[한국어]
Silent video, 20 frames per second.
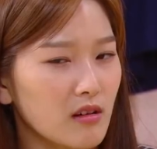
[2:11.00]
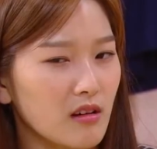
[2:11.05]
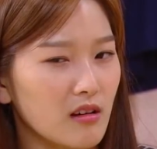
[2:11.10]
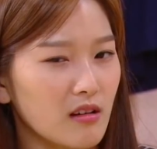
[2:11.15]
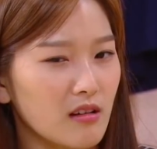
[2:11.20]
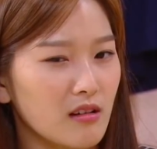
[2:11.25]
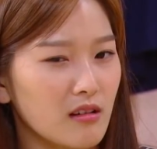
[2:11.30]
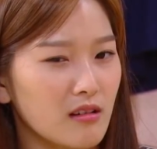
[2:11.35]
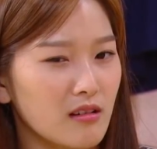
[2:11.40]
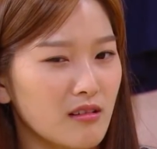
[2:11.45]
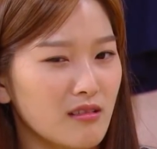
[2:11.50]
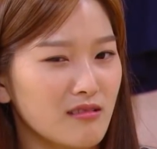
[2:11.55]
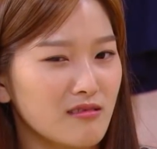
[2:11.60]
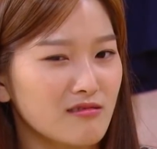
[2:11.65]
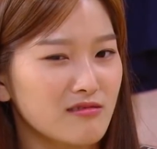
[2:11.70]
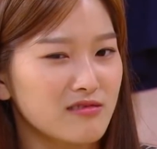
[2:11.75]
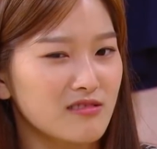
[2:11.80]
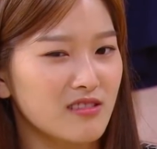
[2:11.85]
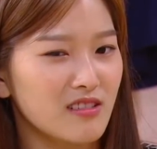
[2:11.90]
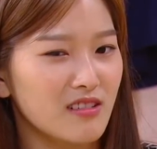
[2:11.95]
에이,
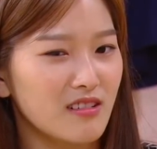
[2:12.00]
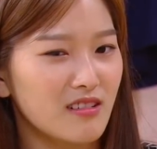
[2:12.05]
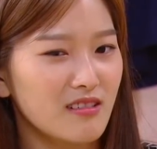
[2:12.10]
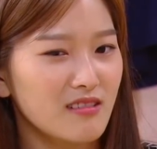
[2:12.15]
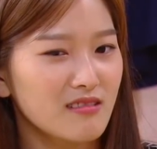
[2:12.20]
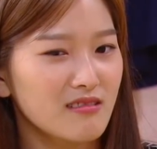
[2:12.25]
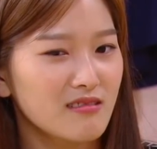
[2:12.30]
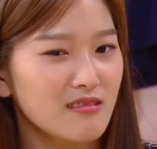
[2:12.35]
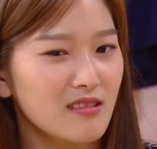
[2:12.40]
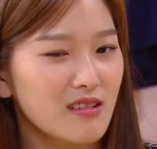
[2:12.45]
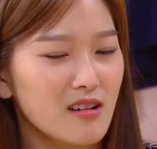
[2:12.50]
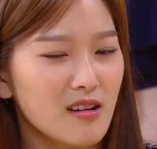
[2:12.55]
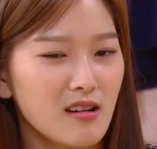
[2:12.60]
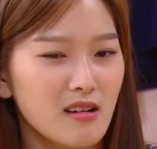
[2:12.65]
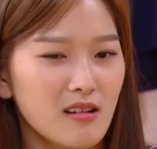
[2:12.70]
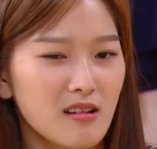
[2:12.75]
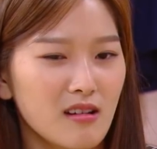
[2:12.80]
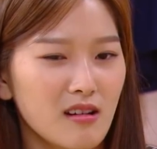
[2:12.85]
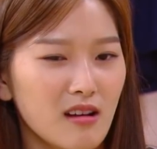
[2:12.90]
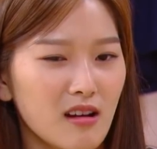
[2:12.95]
그래?
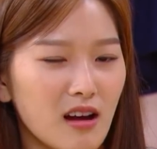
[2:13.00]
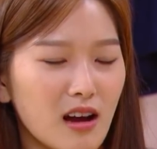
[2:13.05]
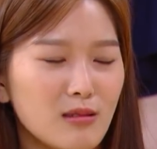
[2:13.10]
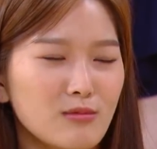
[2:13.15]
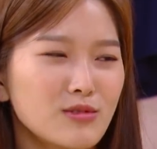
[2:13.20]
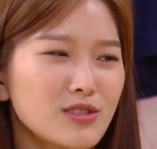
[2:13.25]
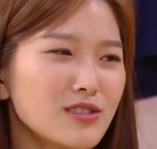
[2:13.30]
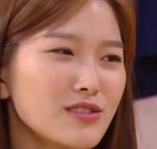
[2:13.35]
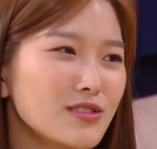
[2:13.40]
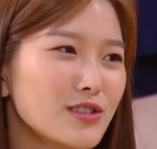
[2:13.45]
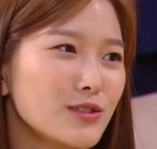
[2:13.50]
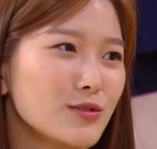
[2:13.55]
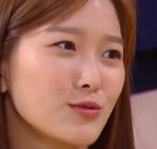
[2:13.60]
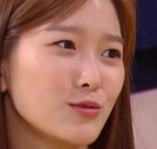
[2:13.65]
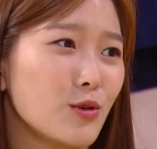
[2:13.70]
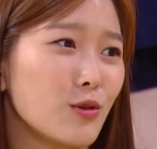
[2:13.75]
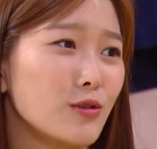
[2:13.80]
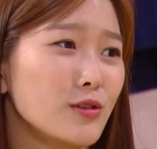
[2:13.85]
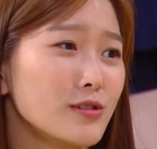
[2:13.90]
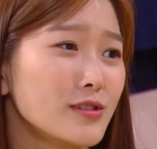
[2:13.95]
아무리 그래도
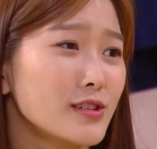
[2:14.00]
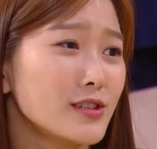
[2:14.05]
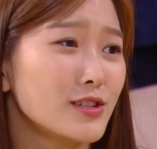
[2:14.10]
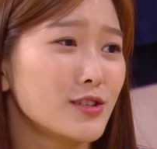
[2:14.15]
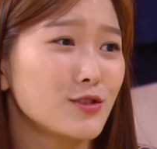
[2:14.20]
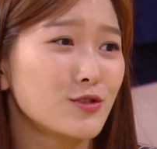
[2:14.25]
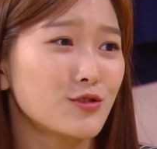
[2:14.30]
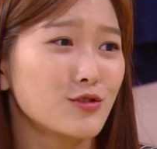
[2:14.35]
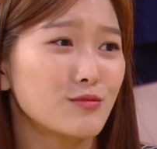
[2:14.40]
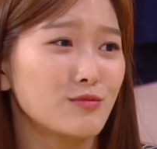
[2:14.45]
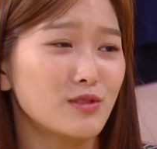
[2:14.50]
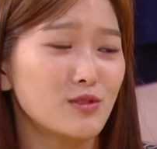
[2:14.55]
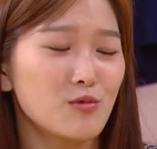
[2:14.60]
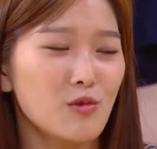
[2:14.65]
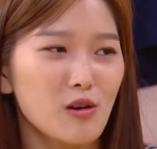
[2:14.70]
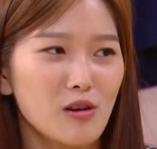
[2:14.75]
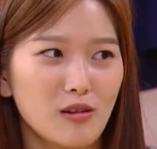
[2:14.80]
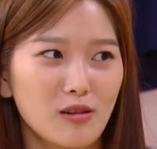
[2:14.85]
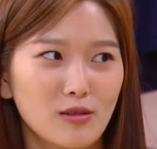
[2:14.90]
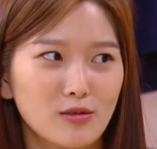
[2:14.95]
어릴 때실수로
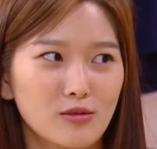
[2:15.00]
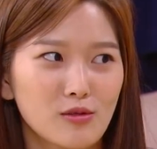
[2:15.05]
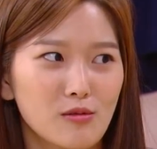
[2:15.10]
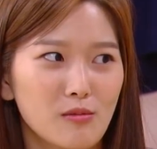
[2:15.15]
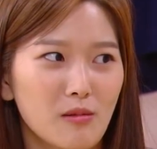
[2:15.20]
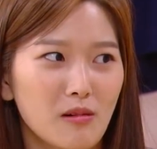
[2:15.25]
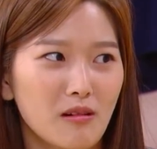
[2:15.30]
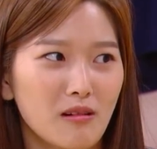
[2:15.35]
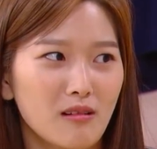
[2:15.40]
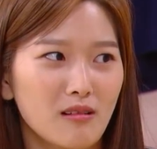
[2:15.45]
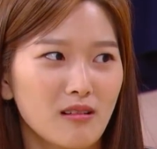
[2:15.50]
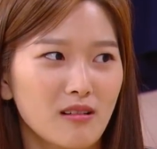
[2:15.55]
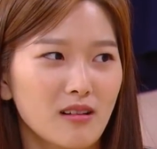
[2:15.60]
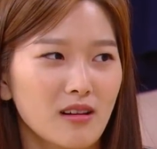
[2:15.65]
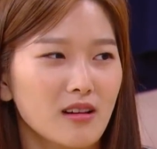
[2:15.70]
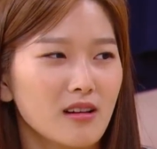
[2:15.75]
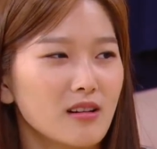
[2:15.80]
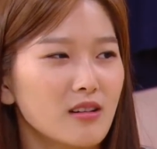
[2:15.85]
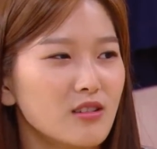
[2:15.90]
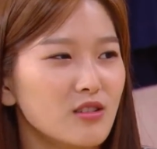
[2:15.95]
미워할까 설마.
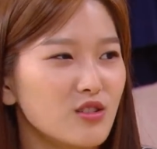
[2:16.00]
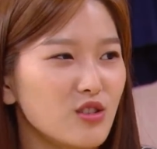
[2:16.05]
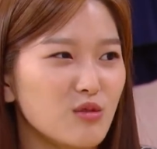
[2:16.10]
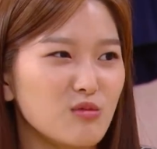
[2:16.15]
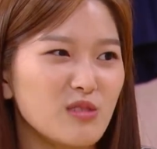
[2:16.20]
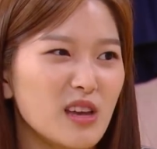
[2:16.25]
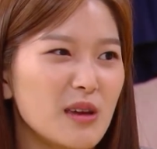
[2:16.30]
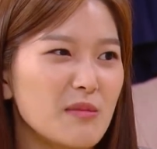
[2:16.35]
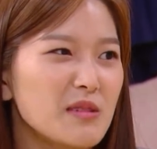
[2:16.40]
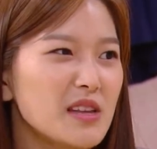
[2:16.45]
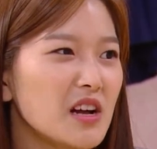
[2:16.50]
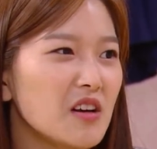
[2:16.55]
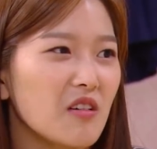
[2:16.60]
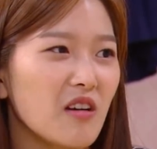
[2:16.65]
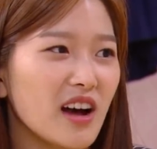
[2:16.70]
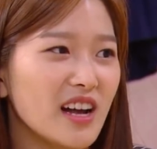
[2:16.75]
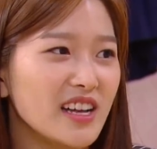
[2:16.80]
너무 예민한 거